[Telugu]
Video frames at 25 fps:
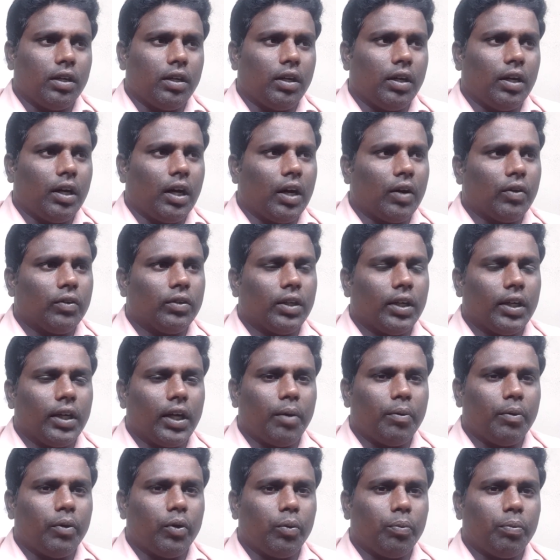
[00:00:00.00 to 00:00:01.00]
నాలుగు వందల
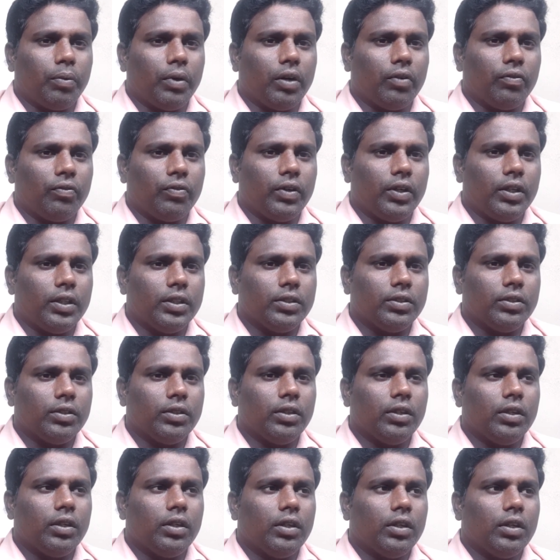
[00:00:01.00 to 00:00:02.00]
యాభై రూపాయల ఫీజు
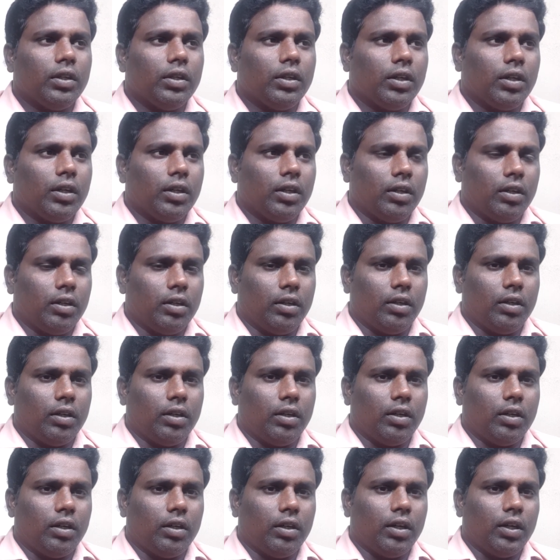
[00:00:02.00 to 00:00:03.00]

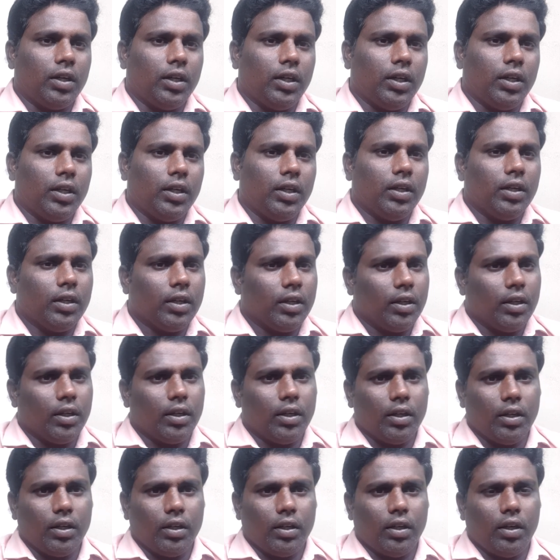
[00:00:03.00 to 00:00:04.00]
అని
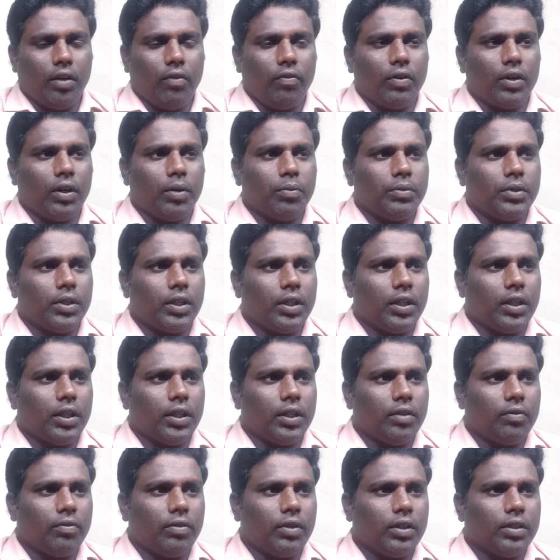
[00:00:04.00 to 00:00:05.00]
ఇవ్వడం
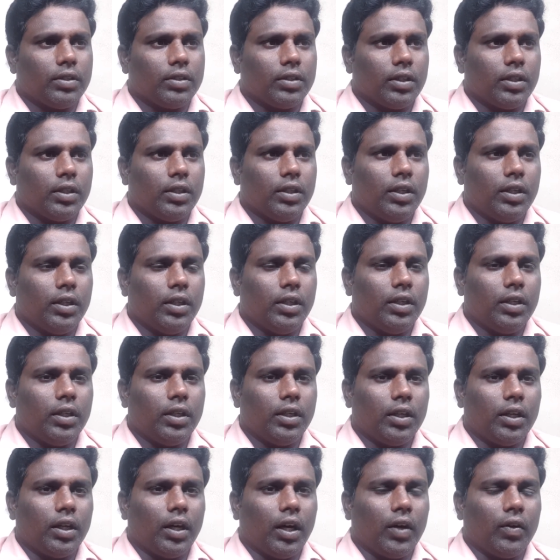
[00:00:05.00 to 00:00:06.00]
జరిగింది ఫ్రెండ్స్ దీన్ని
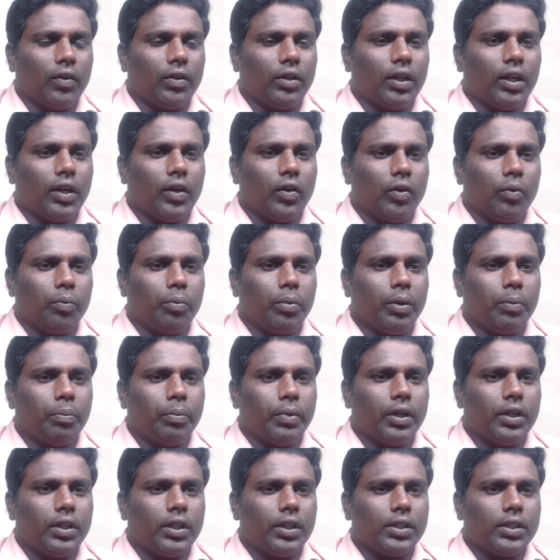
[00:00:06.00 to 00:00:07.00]
నాలుగు వందల యాభై రూపాయలు
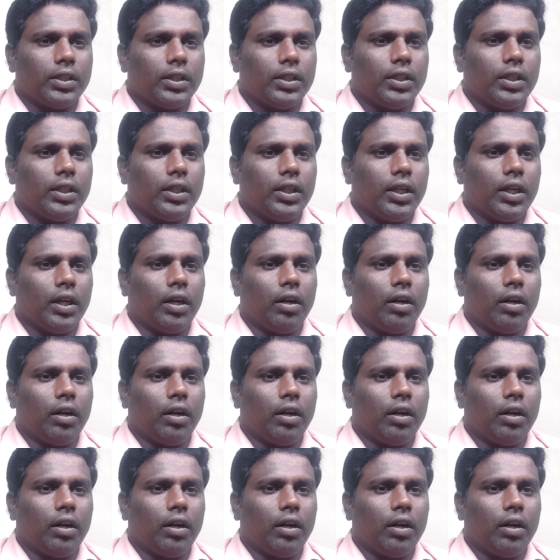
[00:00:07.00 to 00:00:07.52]
పే చేసి దీనికి